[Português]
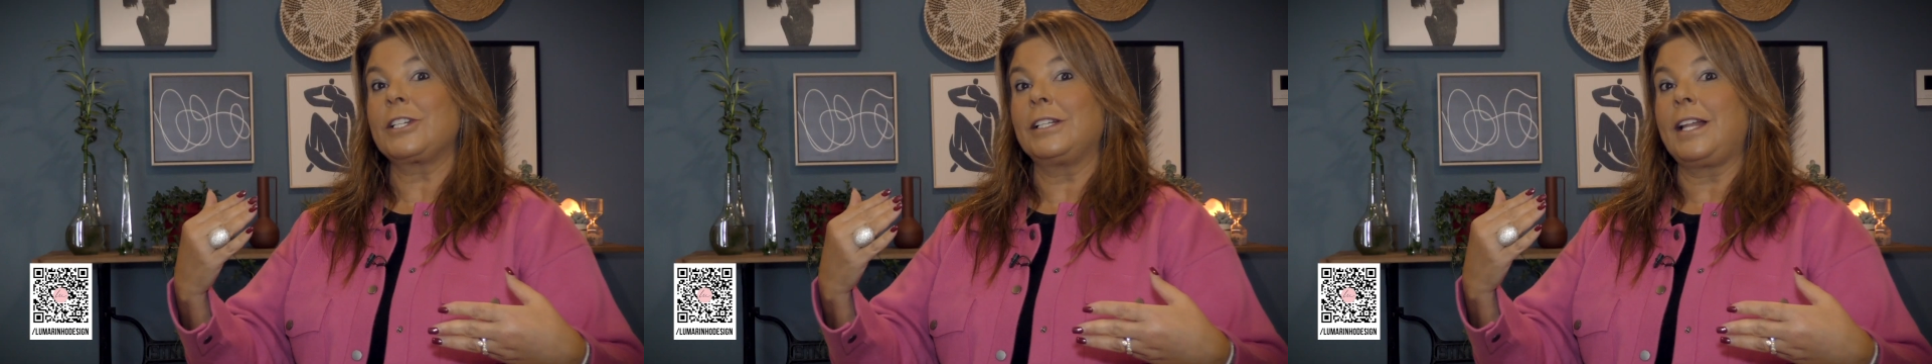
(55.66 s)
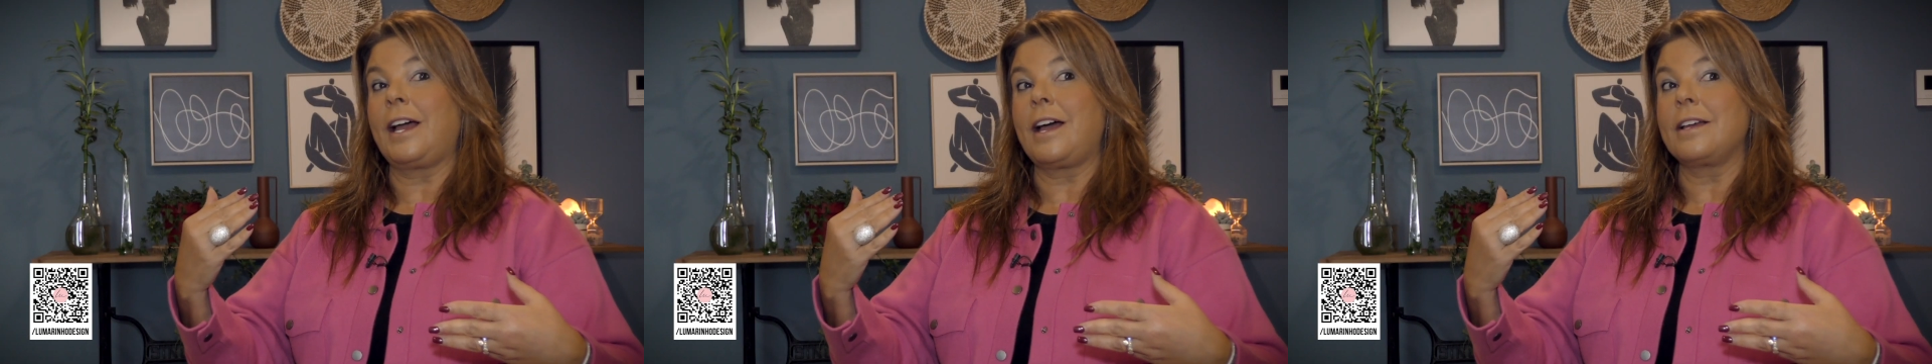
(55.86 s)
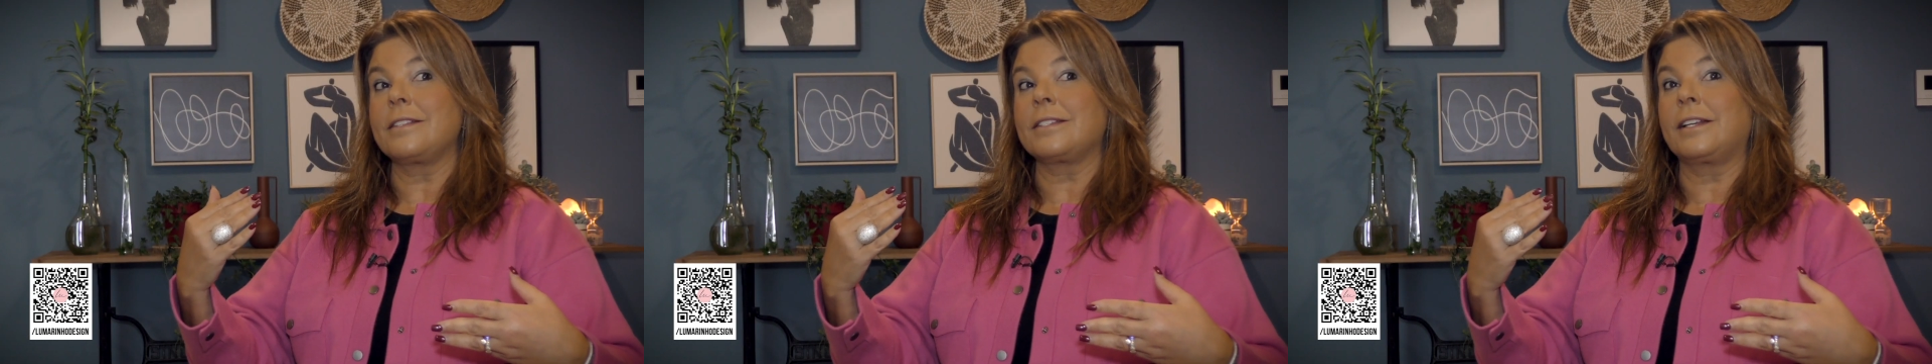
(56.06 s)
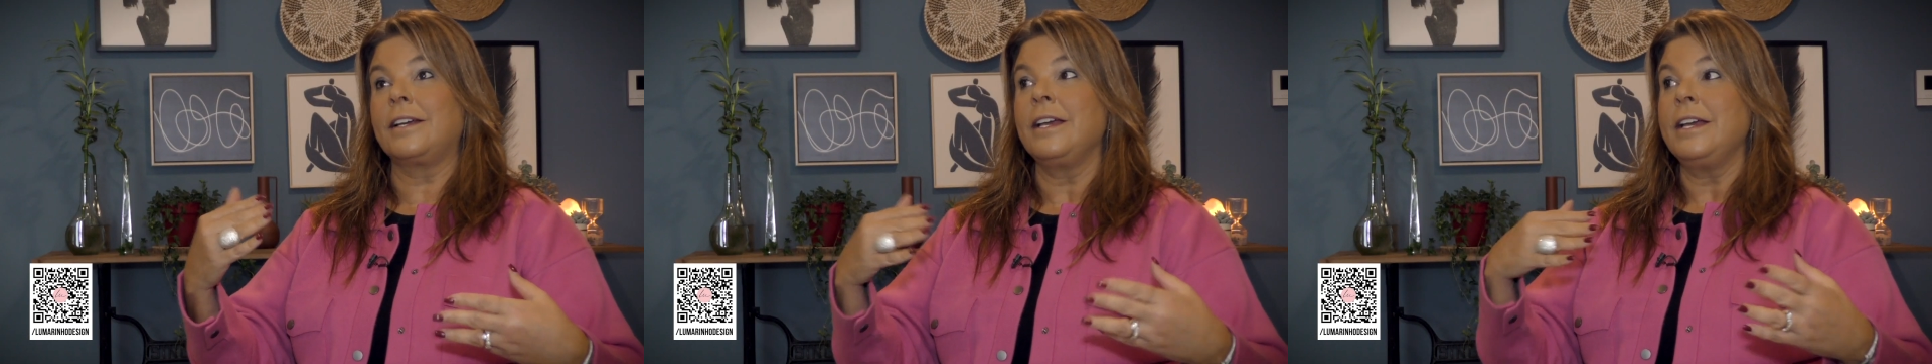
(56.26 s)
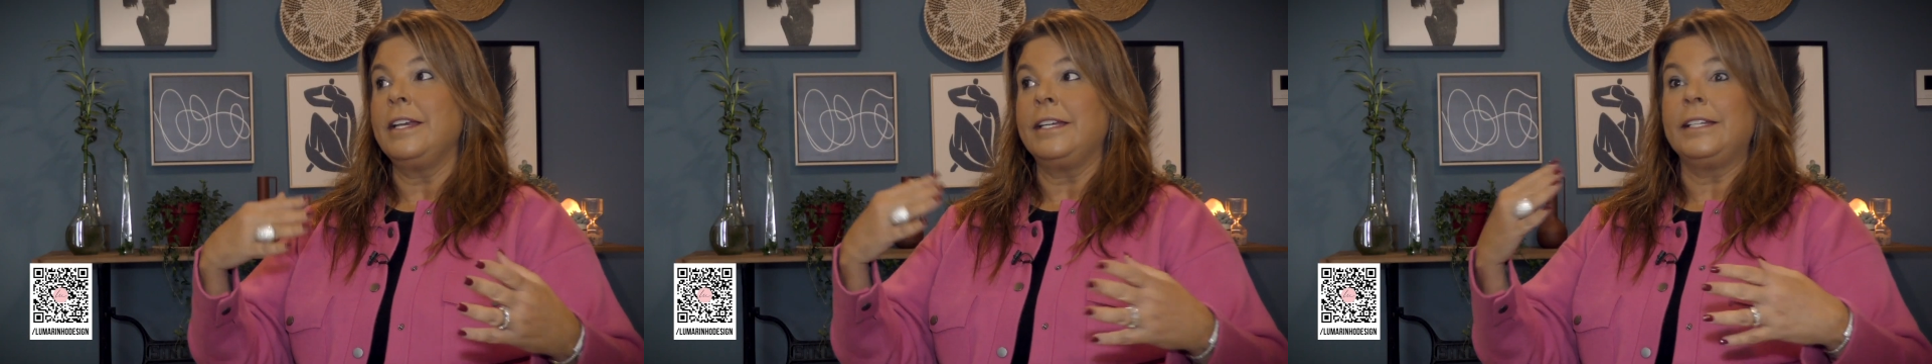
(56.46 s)

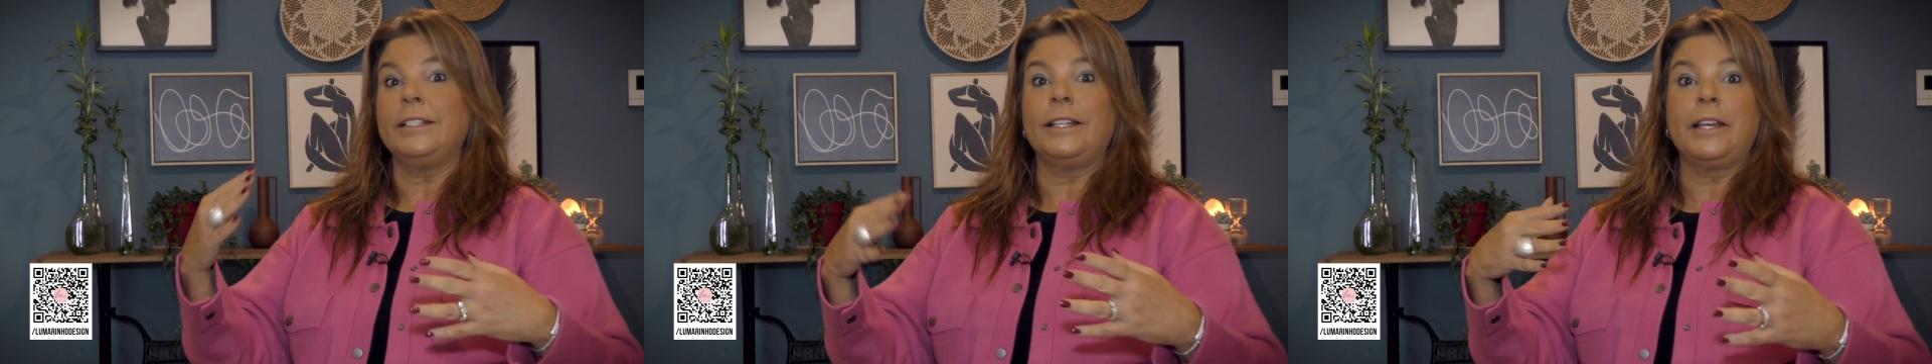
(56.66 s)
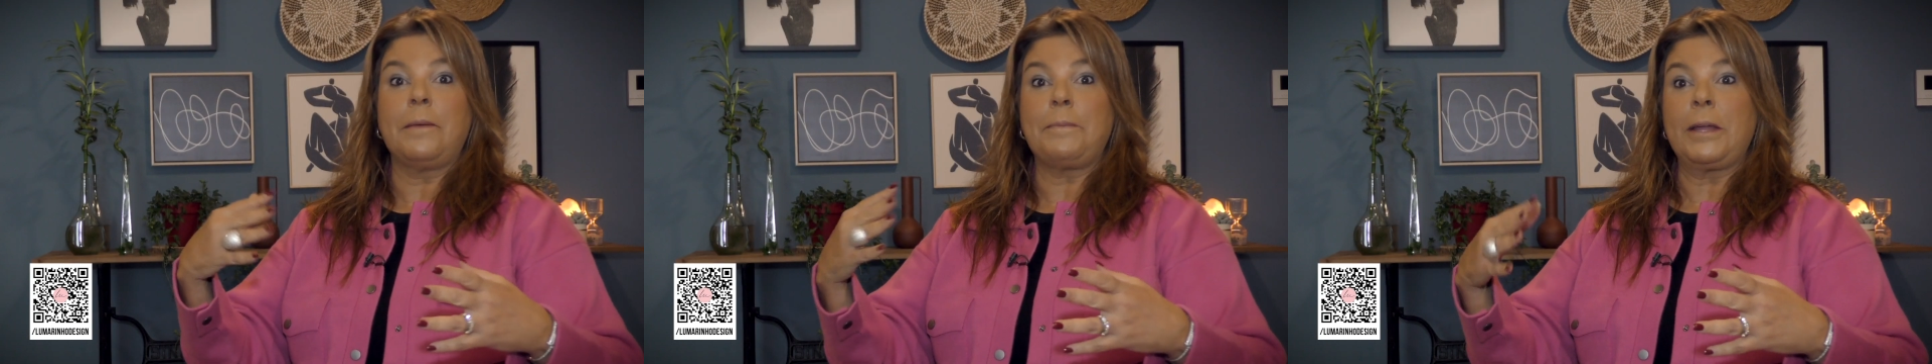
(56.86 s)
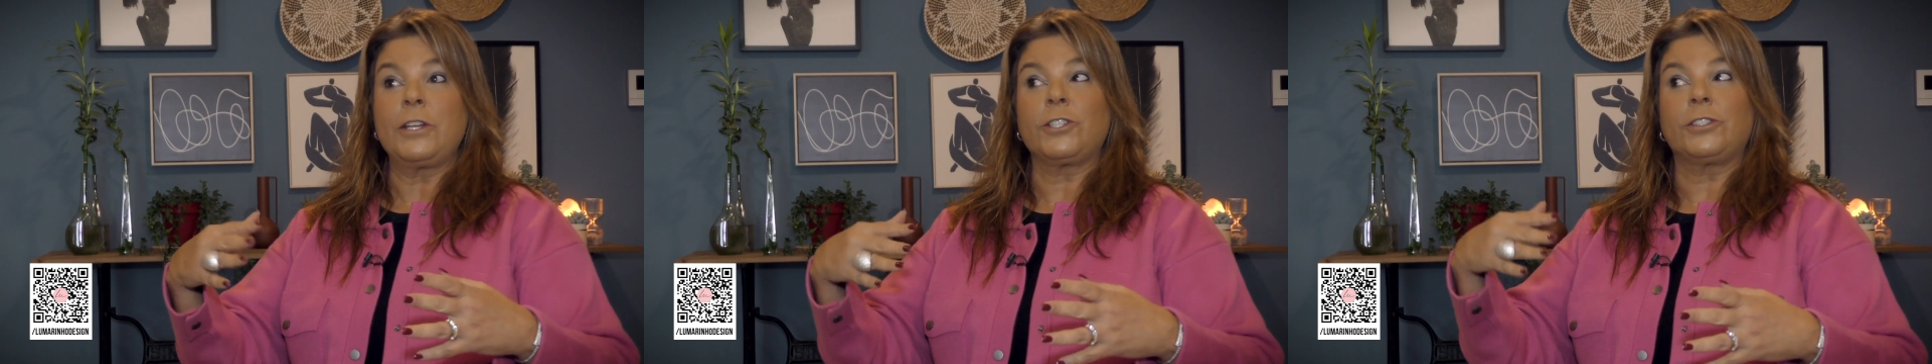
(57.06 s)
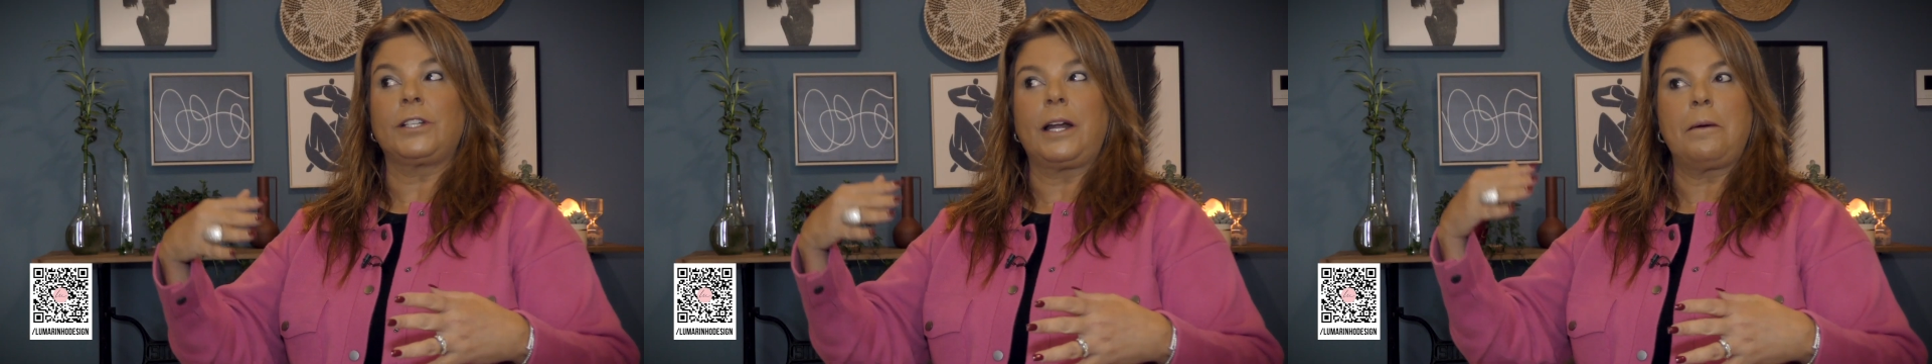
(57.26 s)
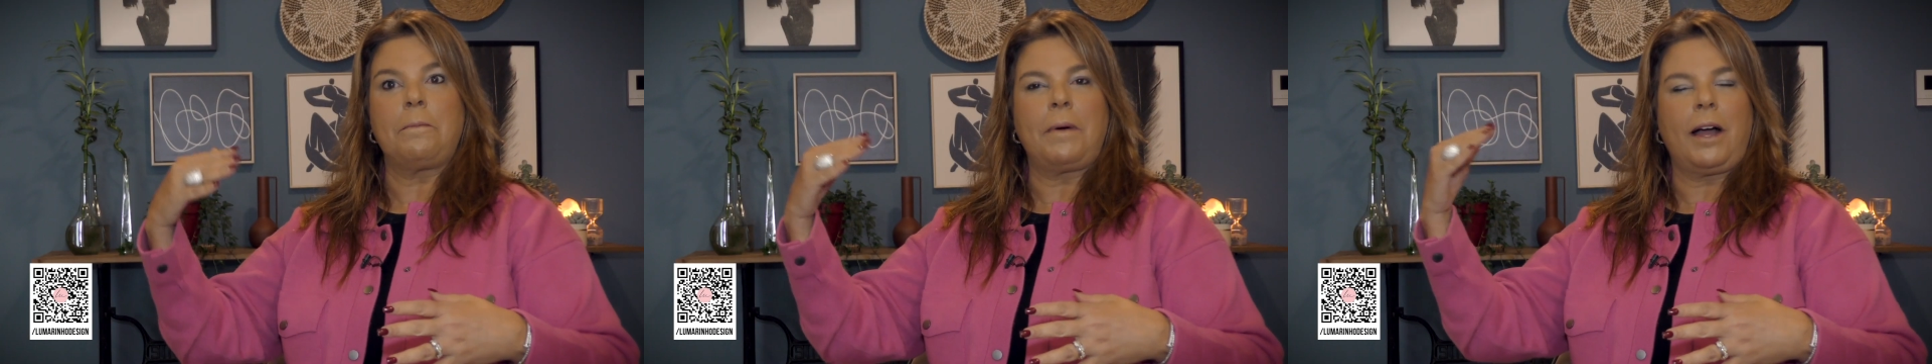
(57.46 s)
clássica e de repente
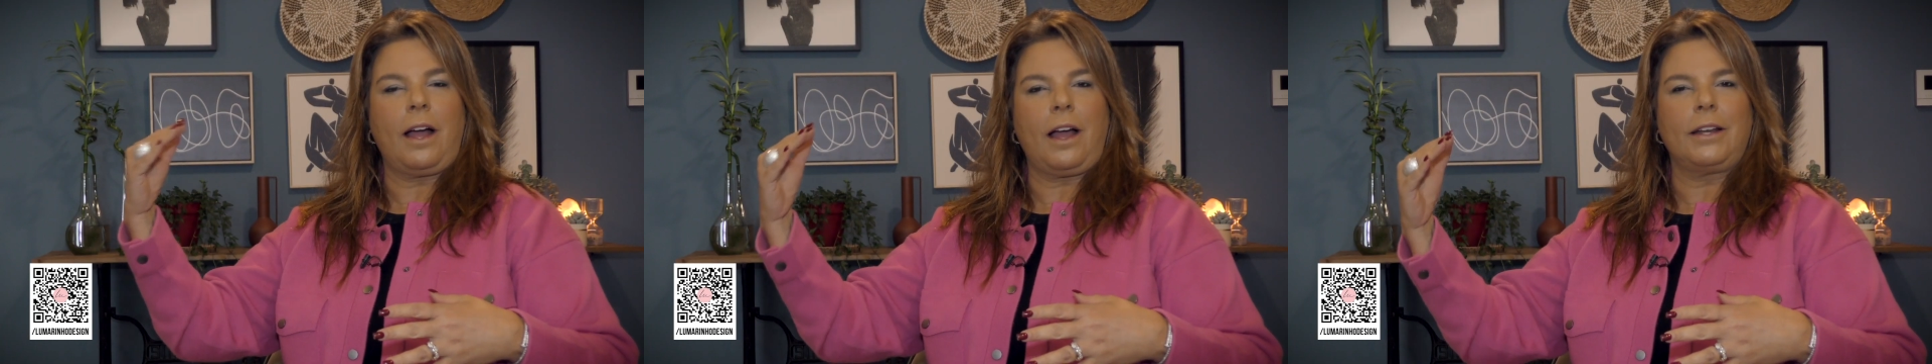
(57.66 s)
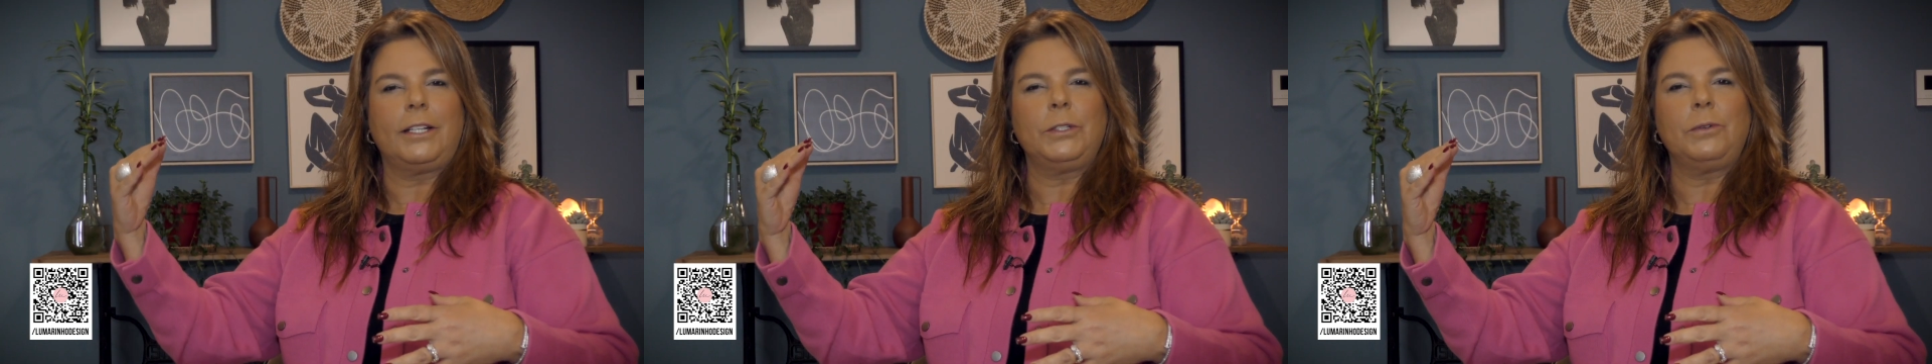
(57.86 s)
trabalha